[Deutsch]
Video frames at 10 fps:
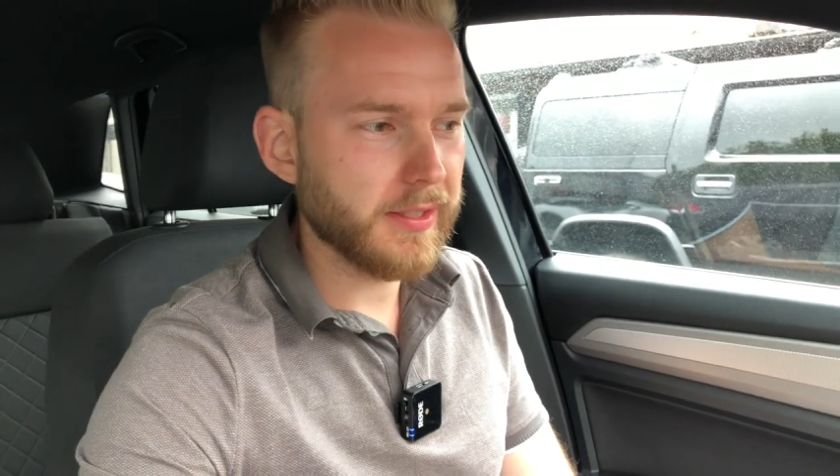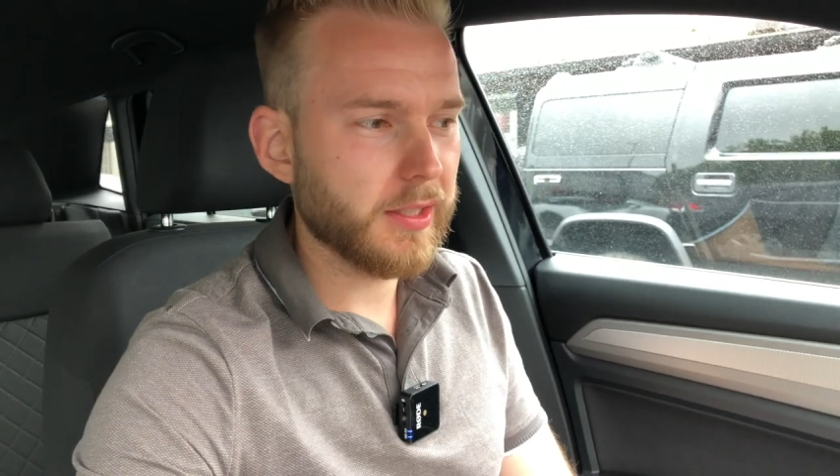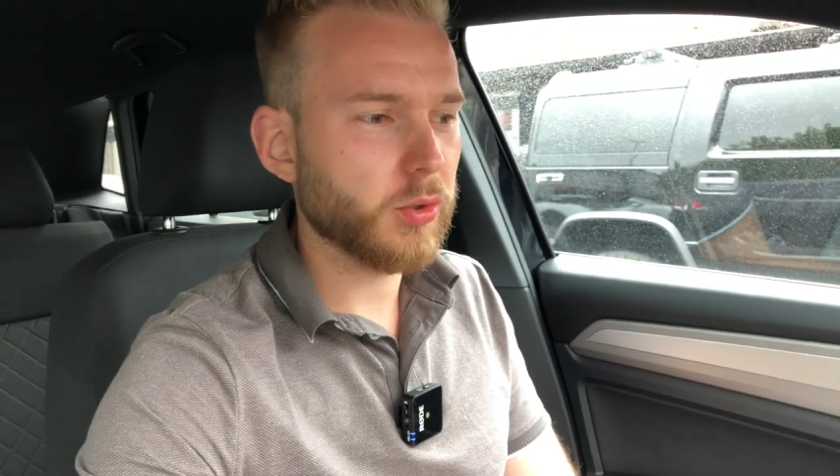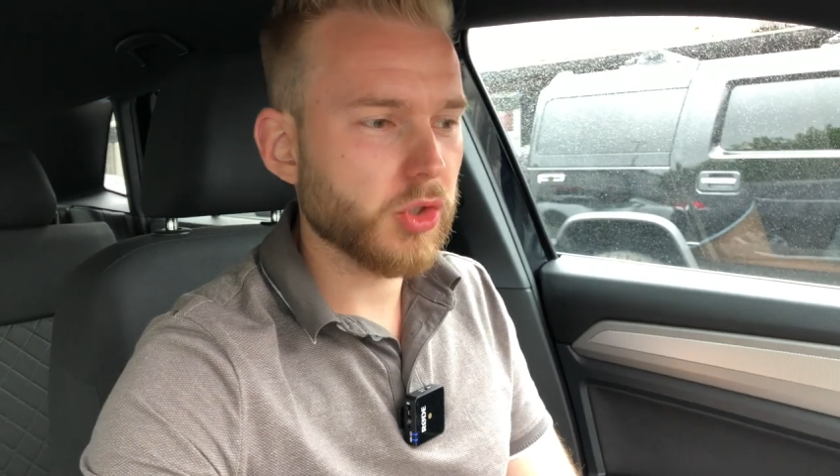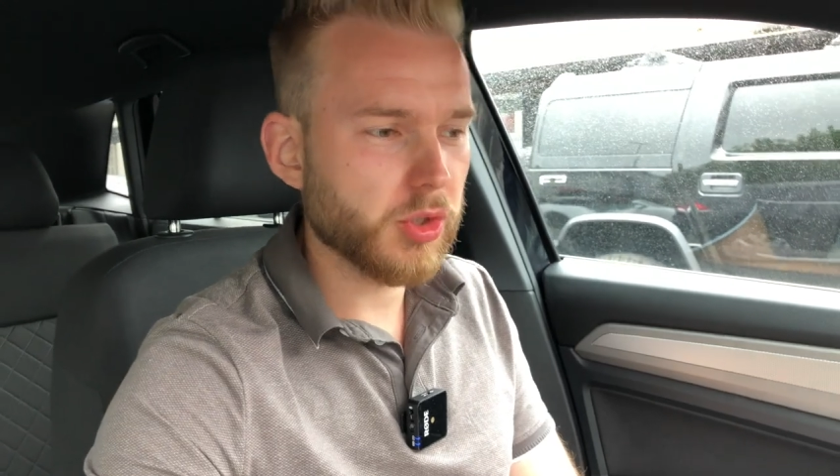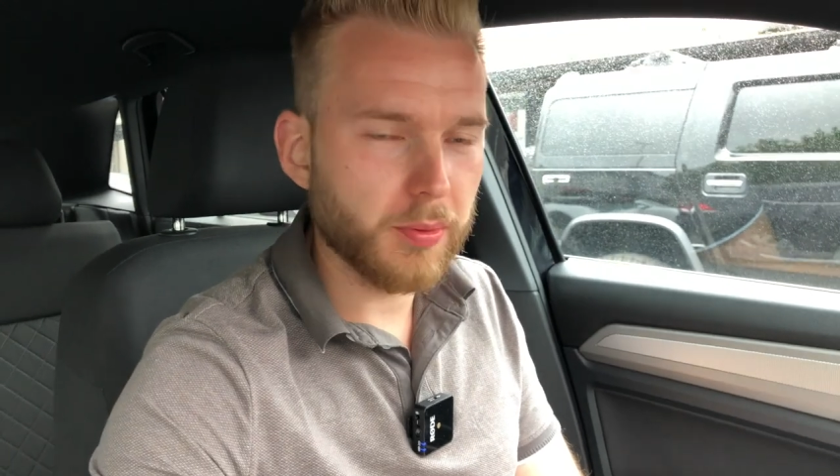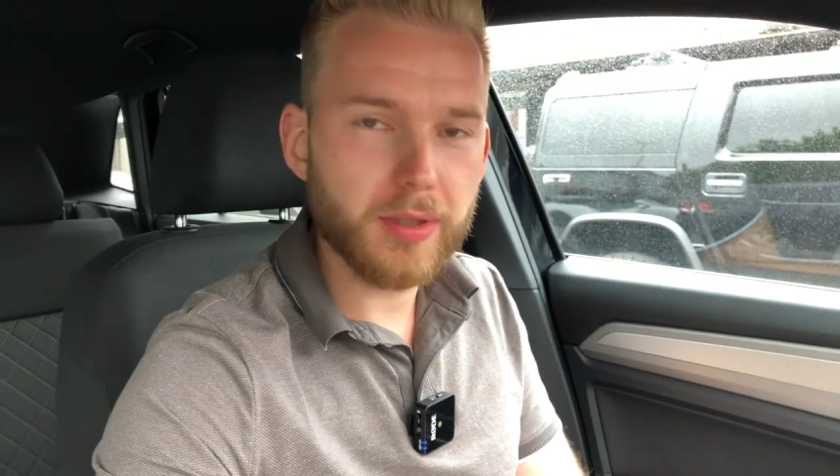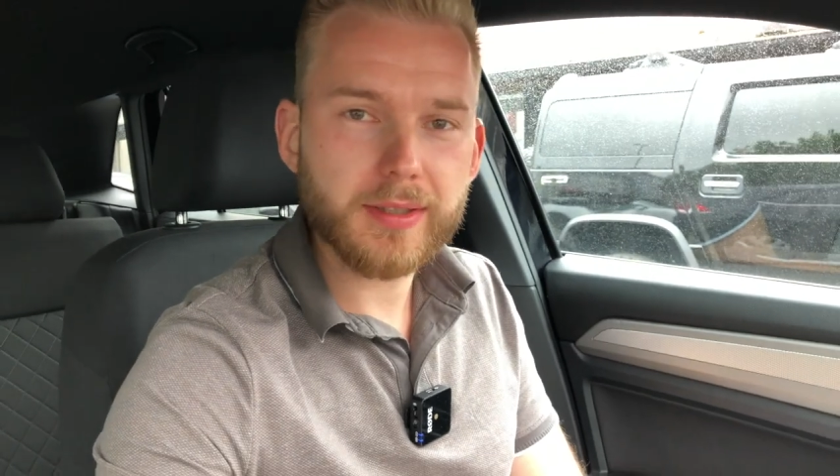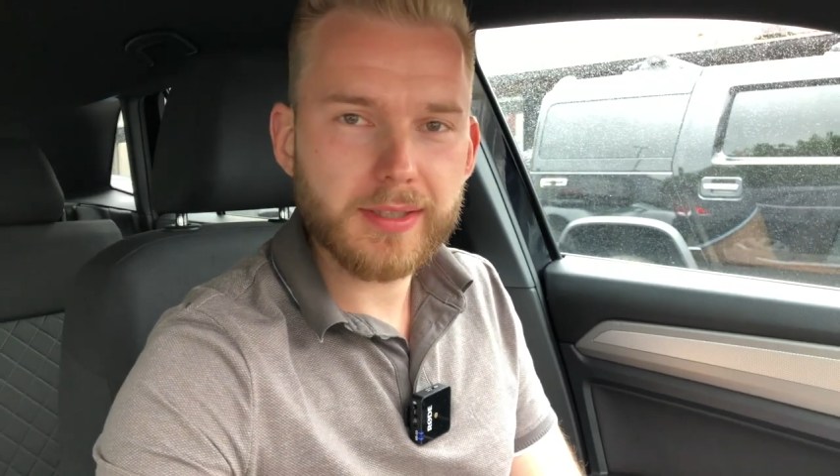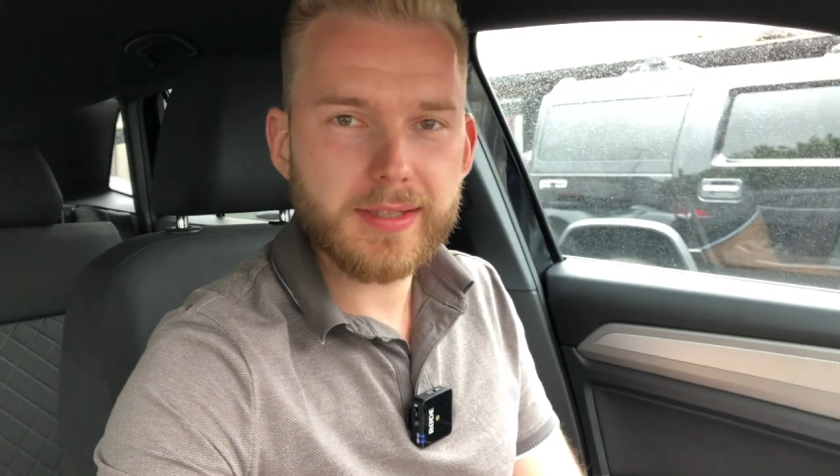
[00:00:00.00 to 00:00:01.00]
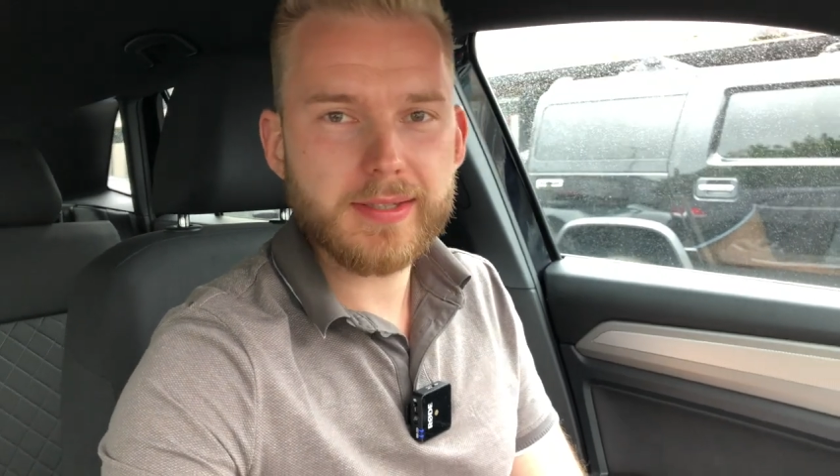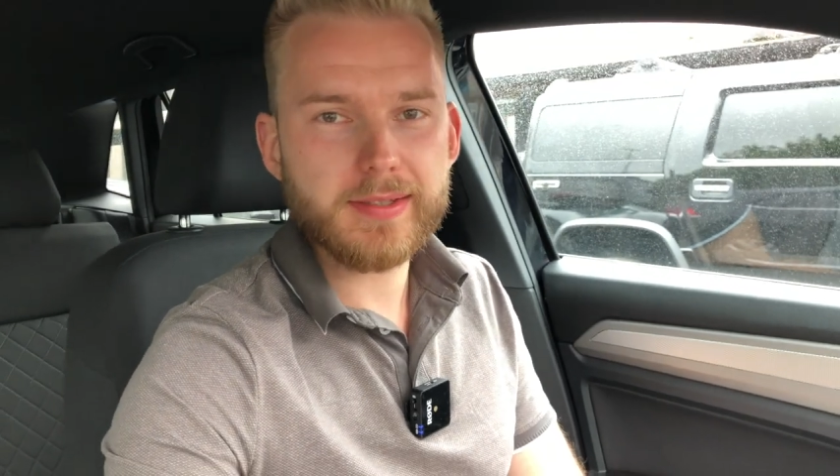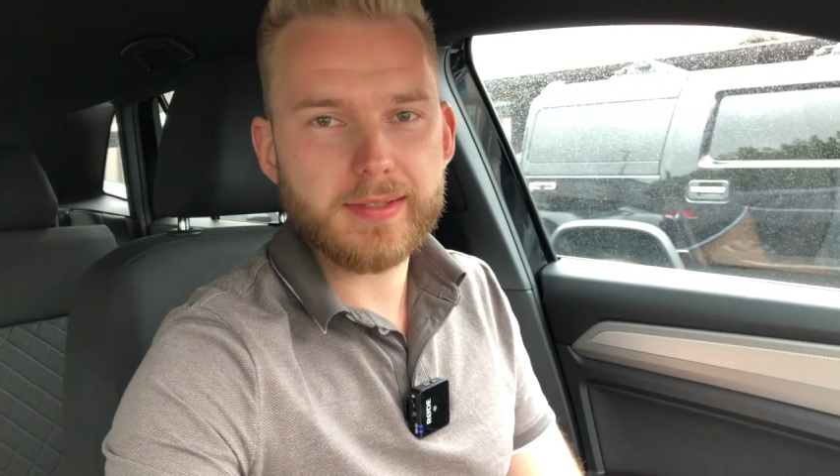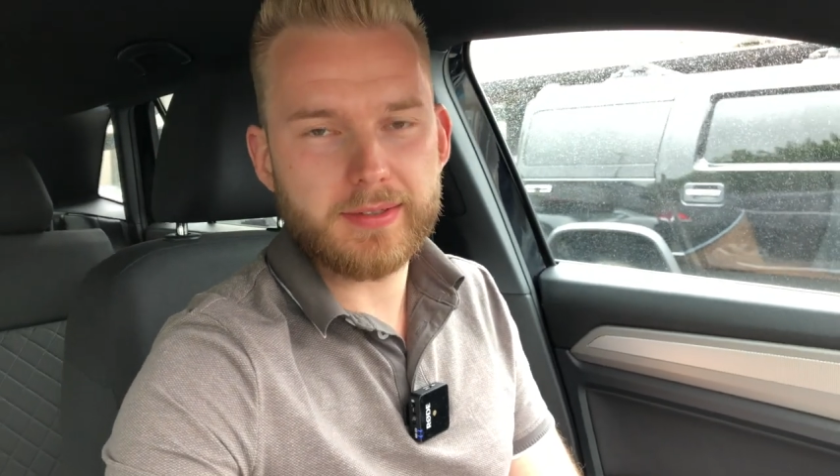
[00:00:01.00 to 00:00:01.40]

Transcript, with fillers: Der Cross Sport ist